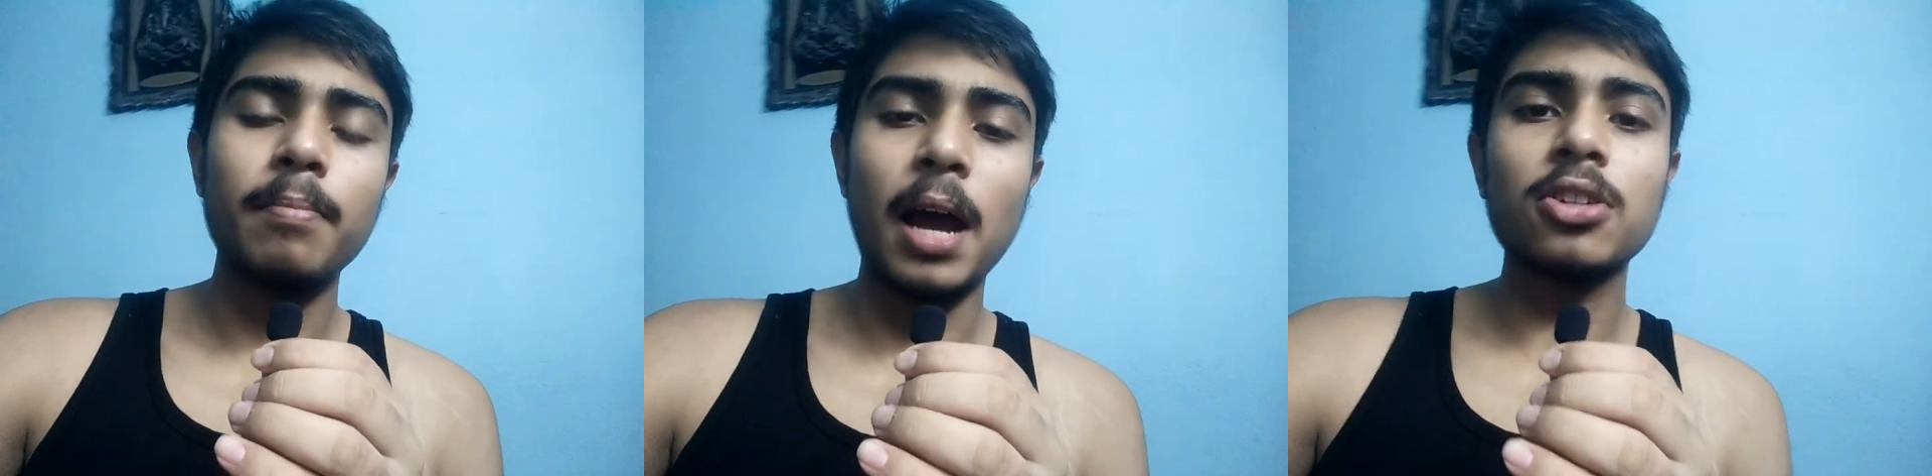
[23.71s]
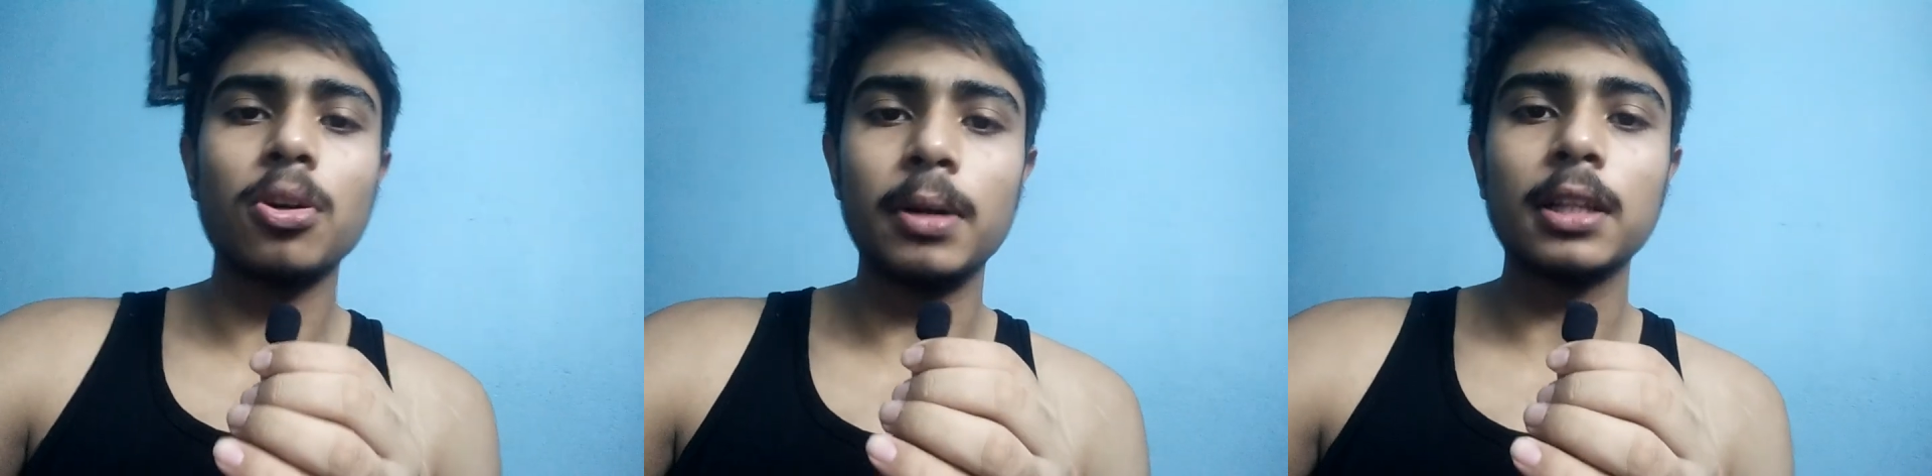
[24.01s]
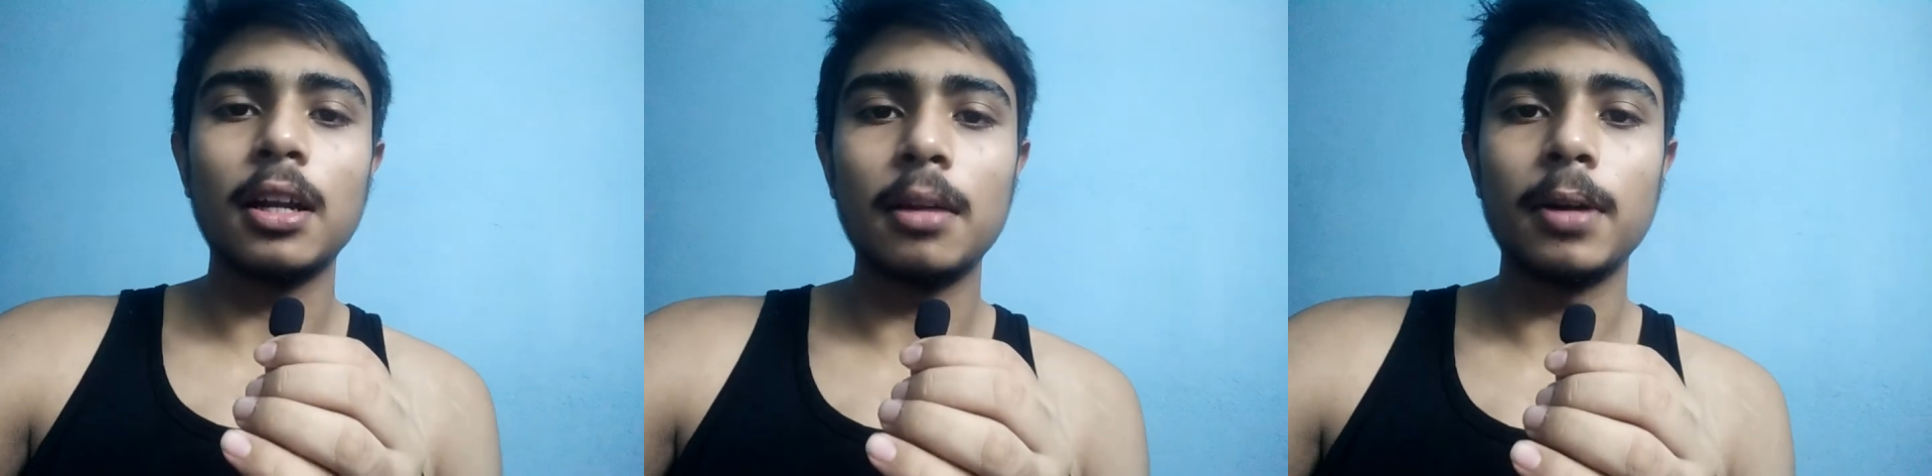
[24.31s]
मैच को बंद
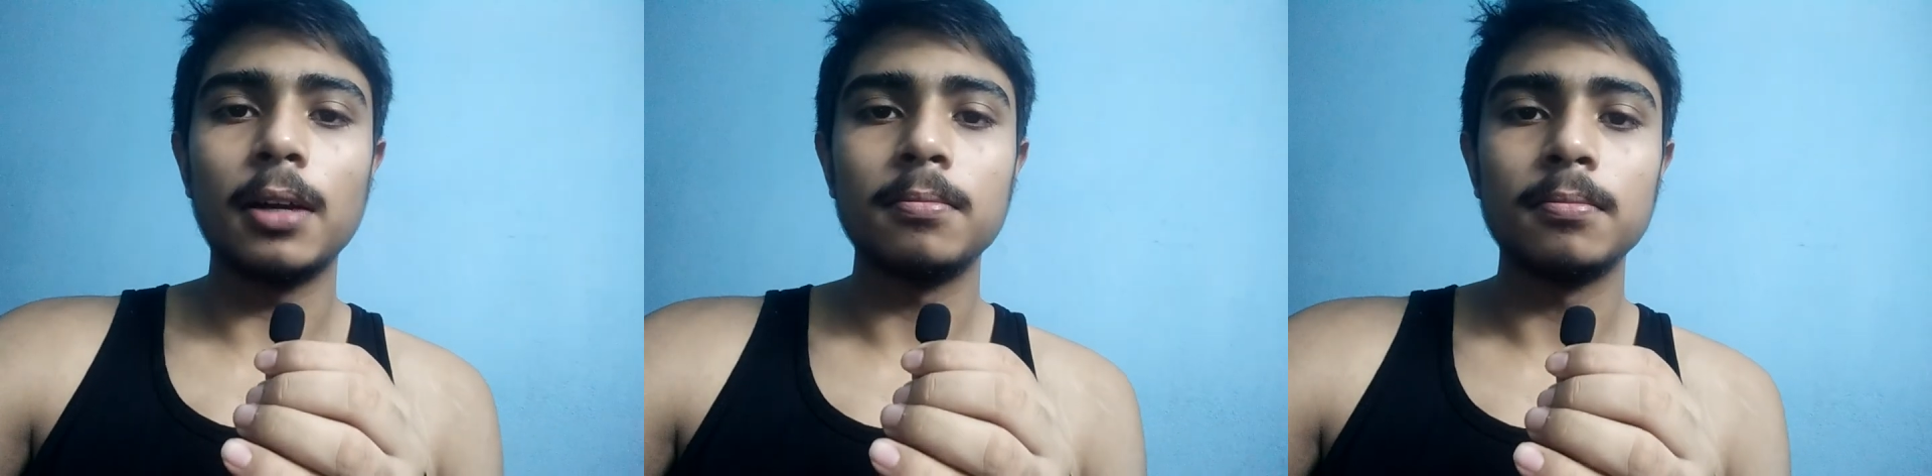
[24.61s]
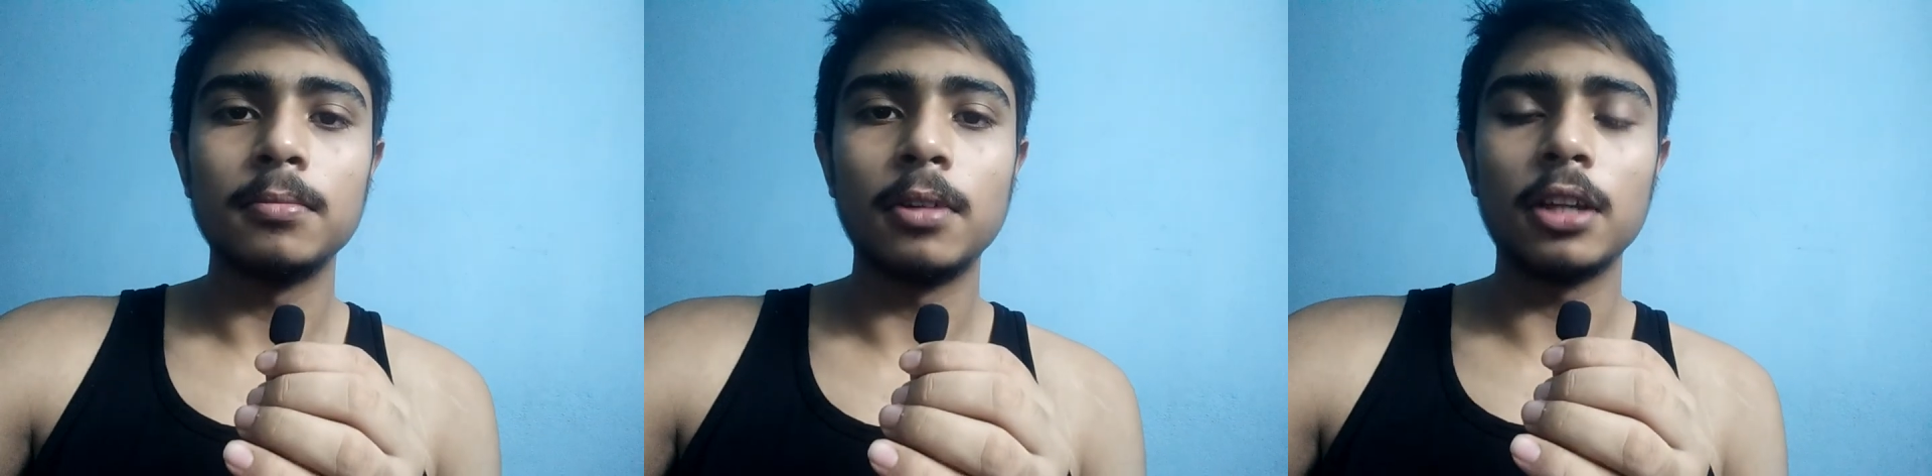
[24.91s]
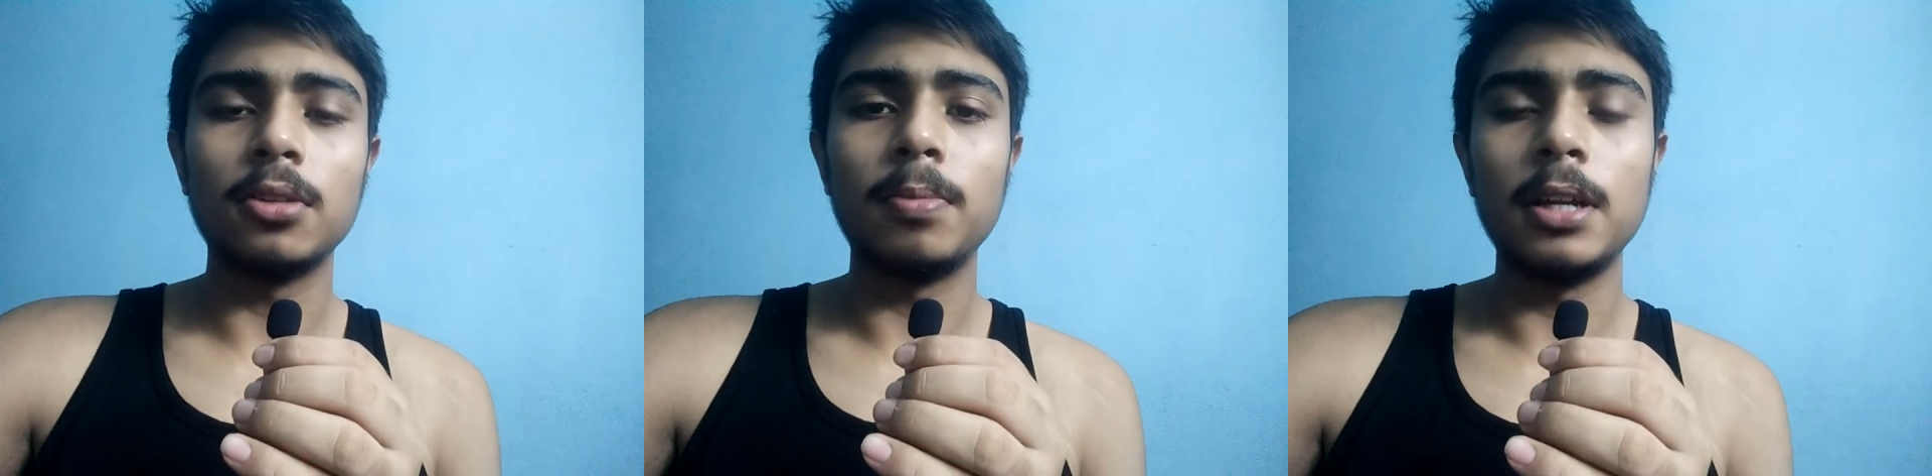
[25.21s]
करना पड़ा
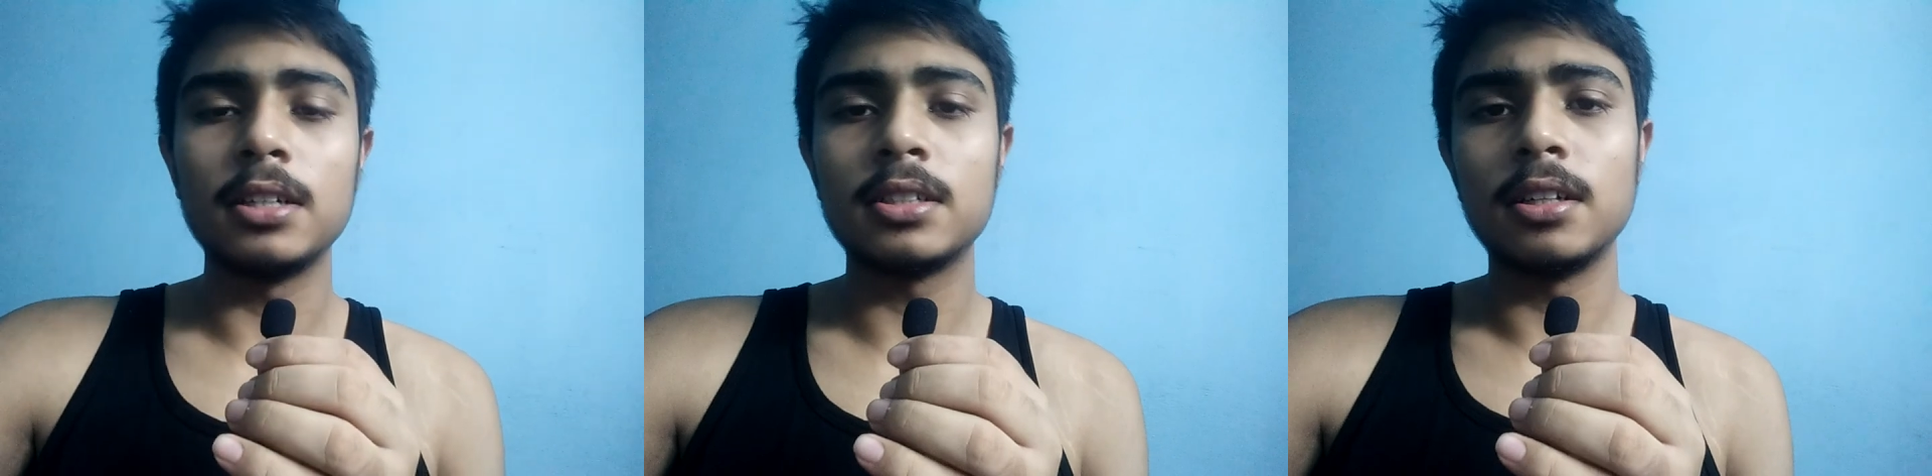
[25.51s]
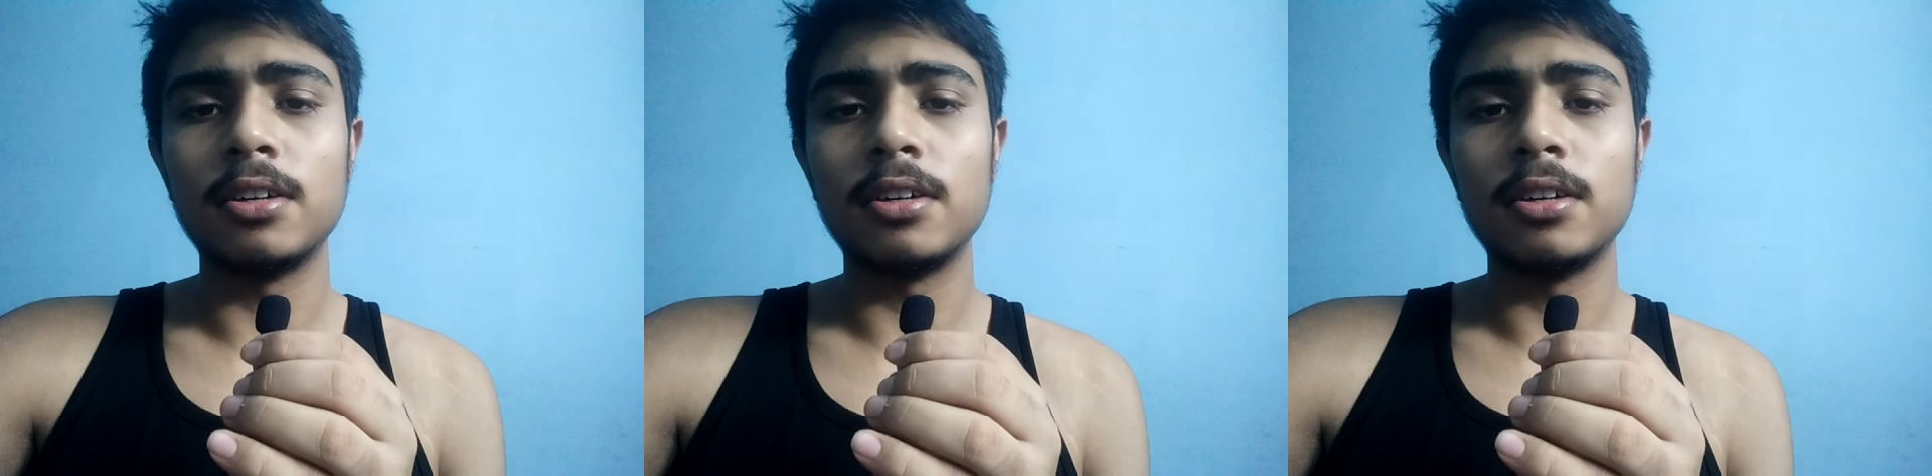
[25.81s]
ओके तो प्लेयर्स